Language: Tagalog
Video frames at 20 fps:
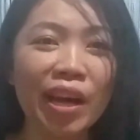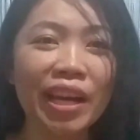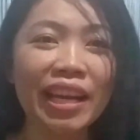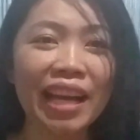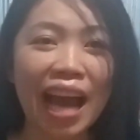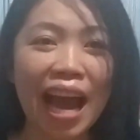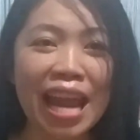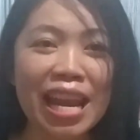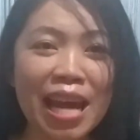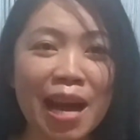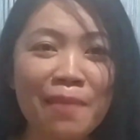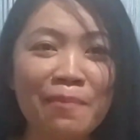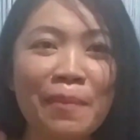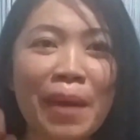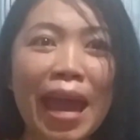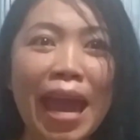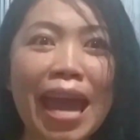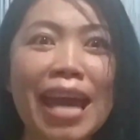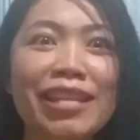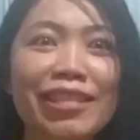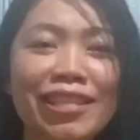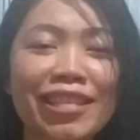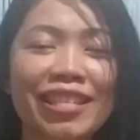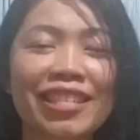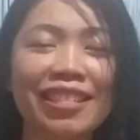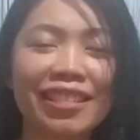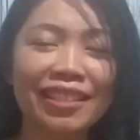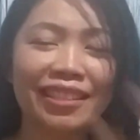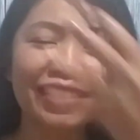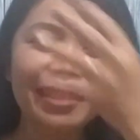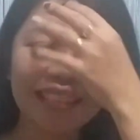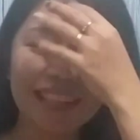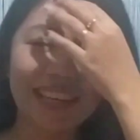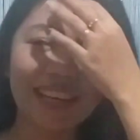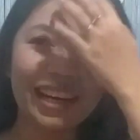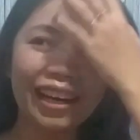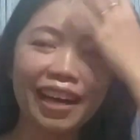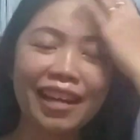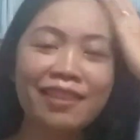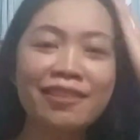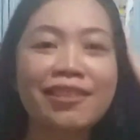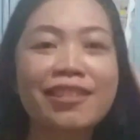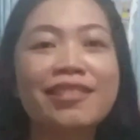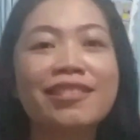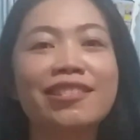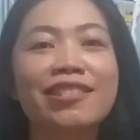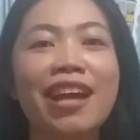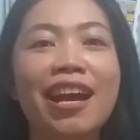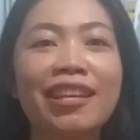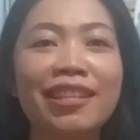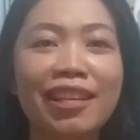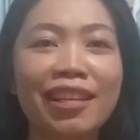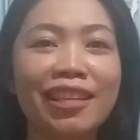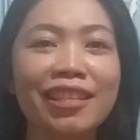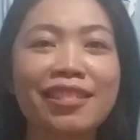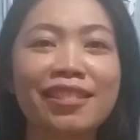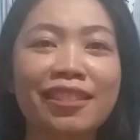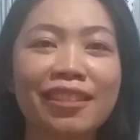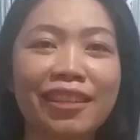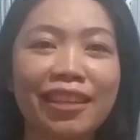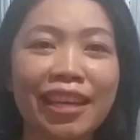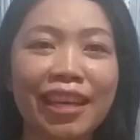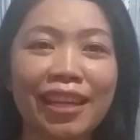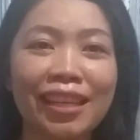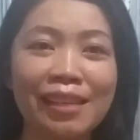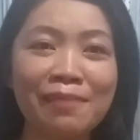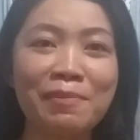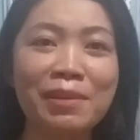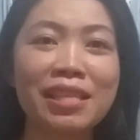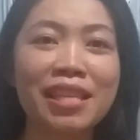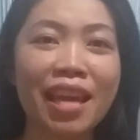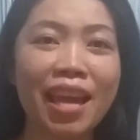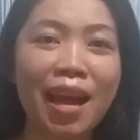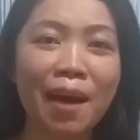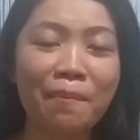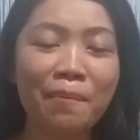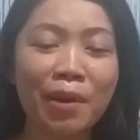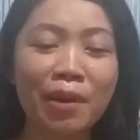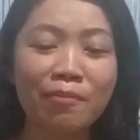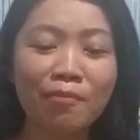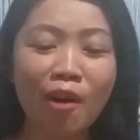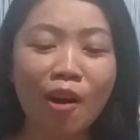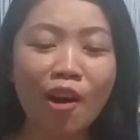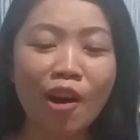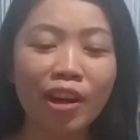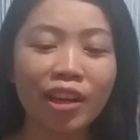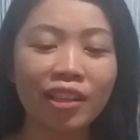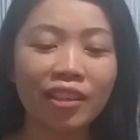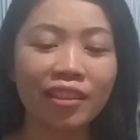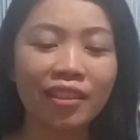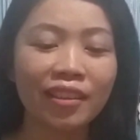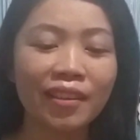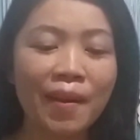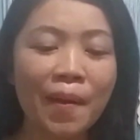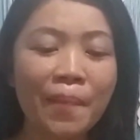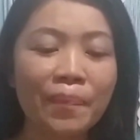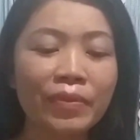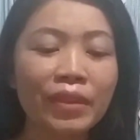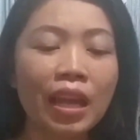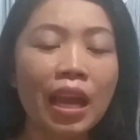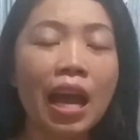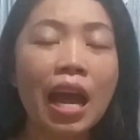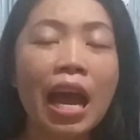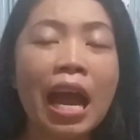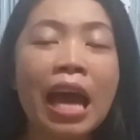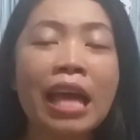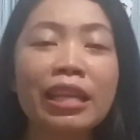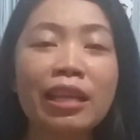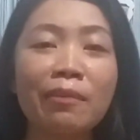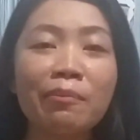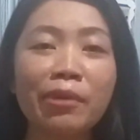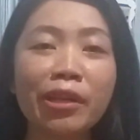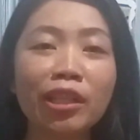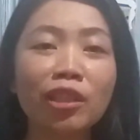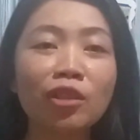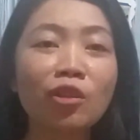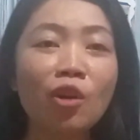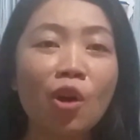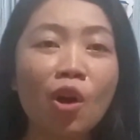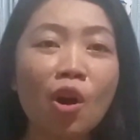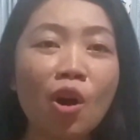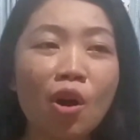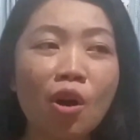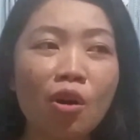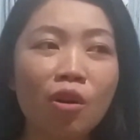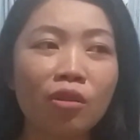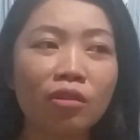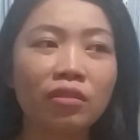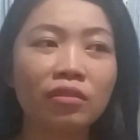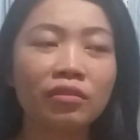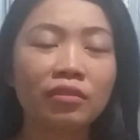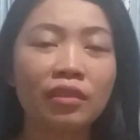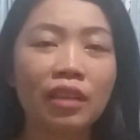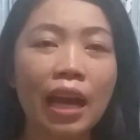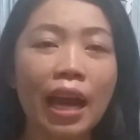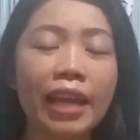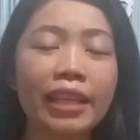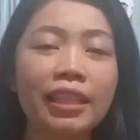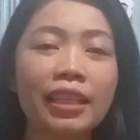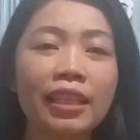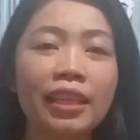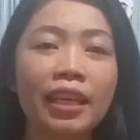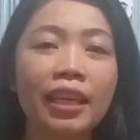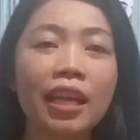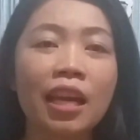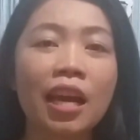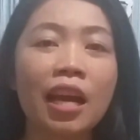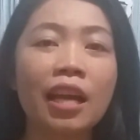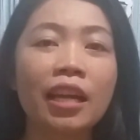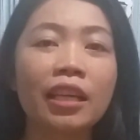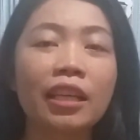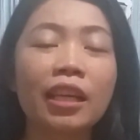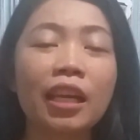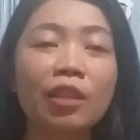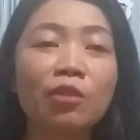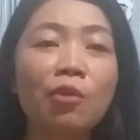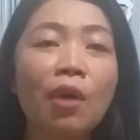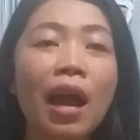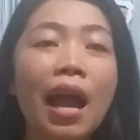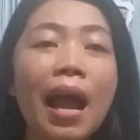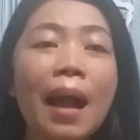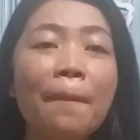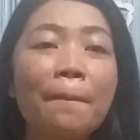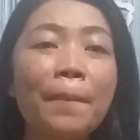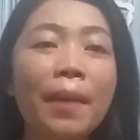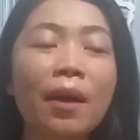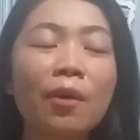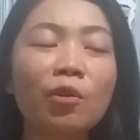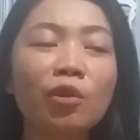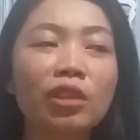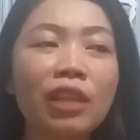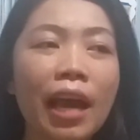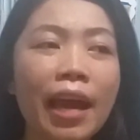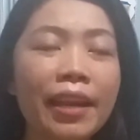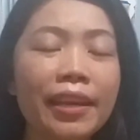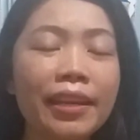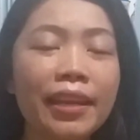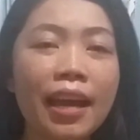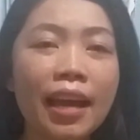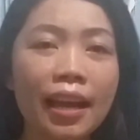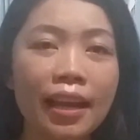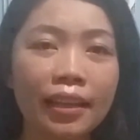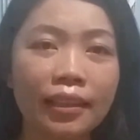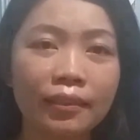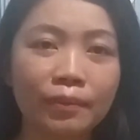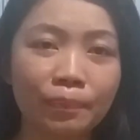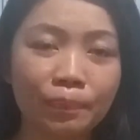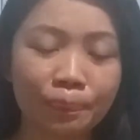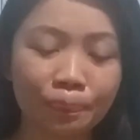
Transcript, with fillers: Ingana, best! Hi, struggle is real. Bisaya pa more. Number two. Ay, dili. Kaduhang pangutana.